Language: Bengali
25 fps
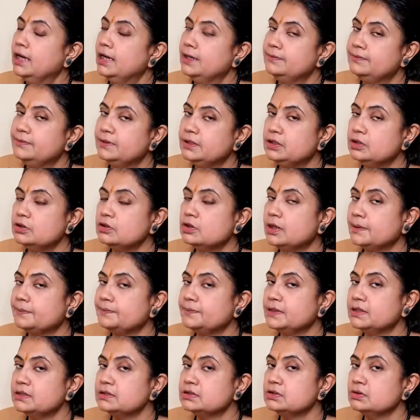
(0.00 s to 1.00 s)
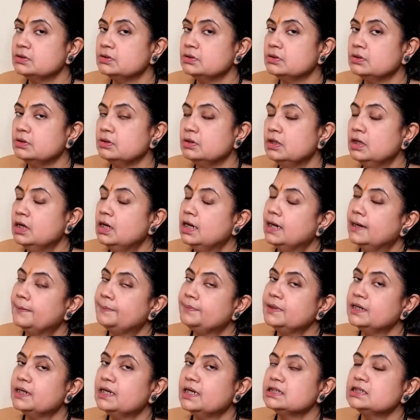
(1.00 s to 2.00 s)
এই ভিডিও আপনার জন্য
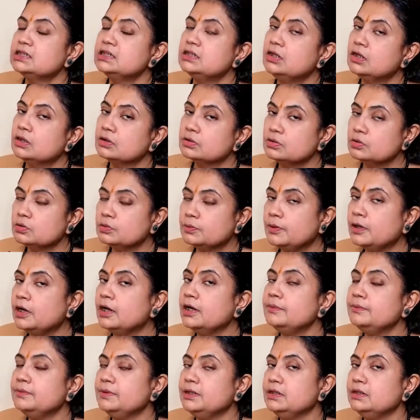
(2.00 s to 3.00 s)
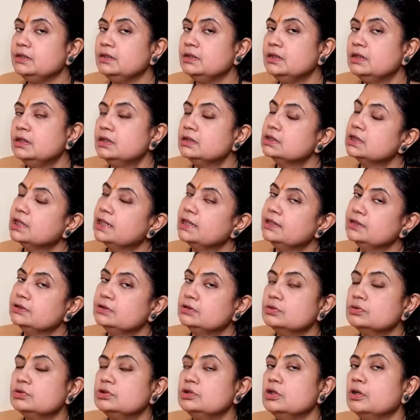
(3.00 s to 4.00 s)
আপনার রাশি লগ্ন উভয় মিন তাহলে
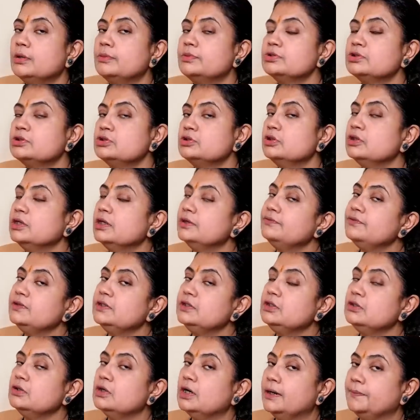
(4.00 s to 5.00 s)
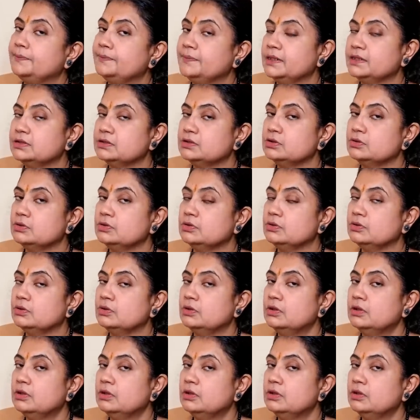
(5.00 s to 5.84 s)
তো অতি অবশ্যই এই ভিডিও আপনার জন্য